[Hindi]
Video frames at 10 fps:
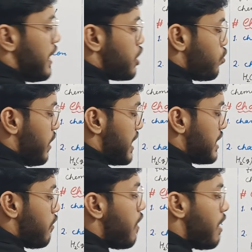कि जो एस टू
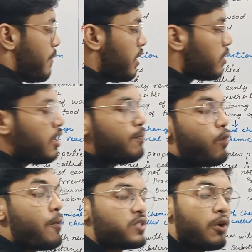गैस है वो हवा में
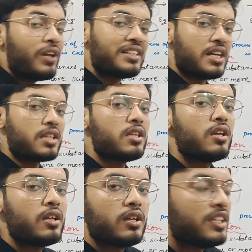पॉप साउंड के
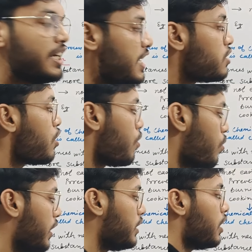साथ रिलीज
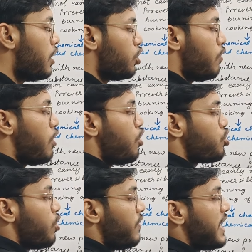हो गई तो
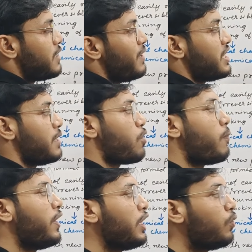इवोल्यूशन ऑफ गैस भी किसकी
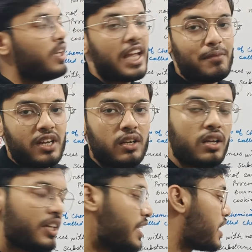प्रॉपर्टी हो गई
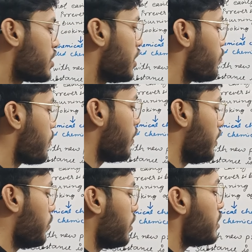केमिकल रिएक्शन की
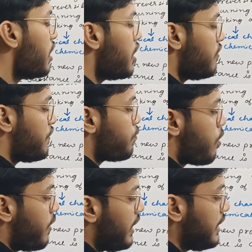प्रॉपर्टी हो गई फिफ्थ
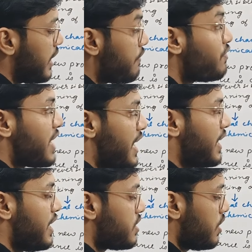प्रॉपर्टी ये है फिफ्थ
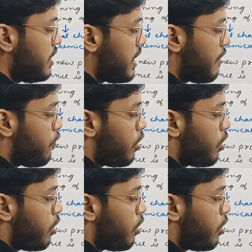कैरेक्टरिस्टिक ये है